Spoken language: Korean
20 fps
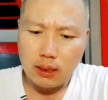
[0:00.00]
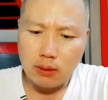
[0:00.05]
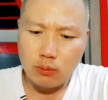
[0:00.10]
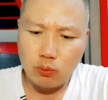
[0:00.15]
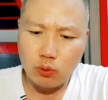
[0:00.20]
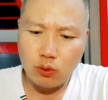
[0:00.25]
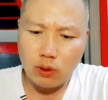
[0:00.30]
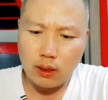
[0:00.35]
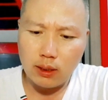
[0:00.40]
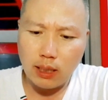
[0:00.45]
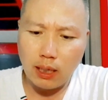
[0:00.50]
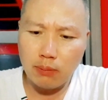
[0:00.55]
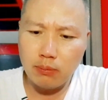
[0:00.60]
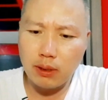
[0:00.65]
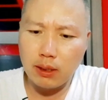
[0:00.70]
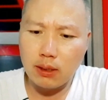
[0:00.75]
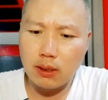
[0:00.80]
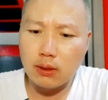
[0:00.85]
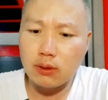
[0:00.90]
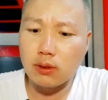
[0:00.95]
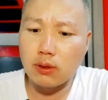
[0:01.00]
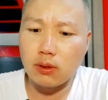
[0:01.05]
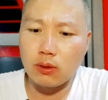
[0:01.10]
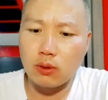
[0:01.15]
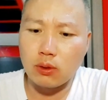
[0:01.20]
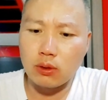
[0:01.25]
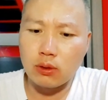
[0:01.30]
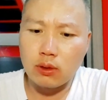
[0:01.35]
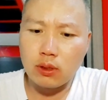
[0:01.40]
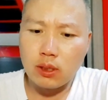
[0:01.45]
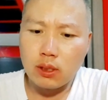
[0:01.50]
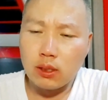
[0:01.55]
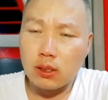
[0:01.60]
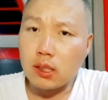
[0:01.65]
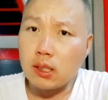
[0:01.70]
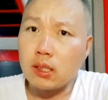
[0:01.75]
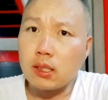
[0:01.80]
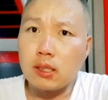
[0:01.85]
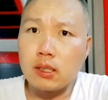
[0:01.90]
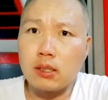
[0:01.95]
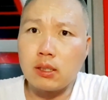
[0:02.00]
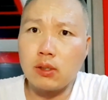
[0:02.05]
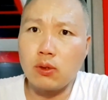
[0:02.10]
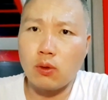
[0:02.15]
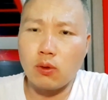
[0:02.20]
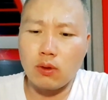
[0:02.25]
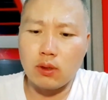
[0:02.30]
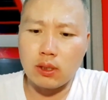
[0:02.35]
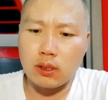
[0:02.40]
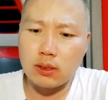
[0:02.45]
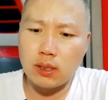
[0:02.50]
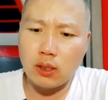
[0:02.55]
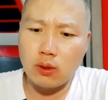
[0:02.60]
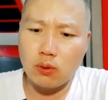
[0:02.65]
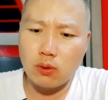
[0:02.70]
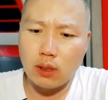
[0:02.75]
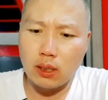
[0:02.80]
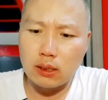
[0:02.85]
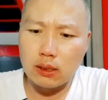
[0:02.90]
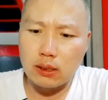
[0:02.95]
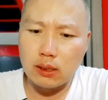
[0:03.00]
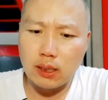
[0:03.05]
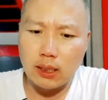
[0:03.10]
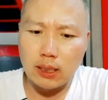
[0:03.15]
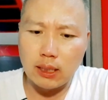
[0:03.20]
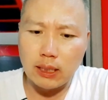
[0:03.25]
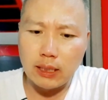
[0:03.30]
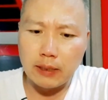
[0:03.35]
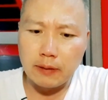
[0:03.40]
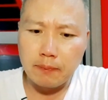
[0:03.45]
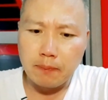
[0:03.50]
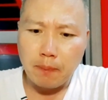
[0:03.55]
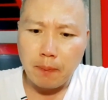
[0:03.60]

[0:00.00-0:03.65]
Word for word: 뮤랑 남이에 대해서 글이 올, 영상이 올라왔는데